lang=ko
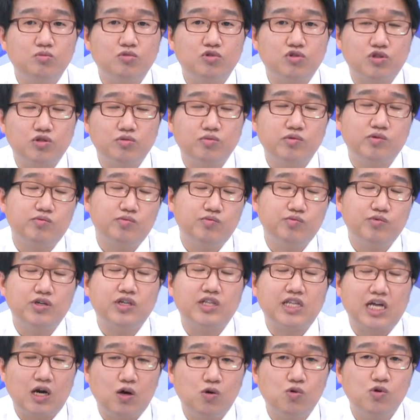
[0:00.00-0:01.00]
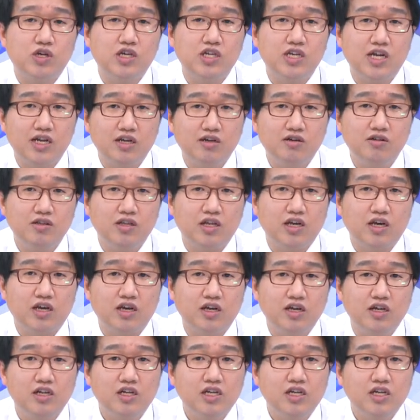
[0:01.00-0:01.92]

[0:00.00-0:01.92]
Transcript: 모습이 분명히 나오긴 할 건데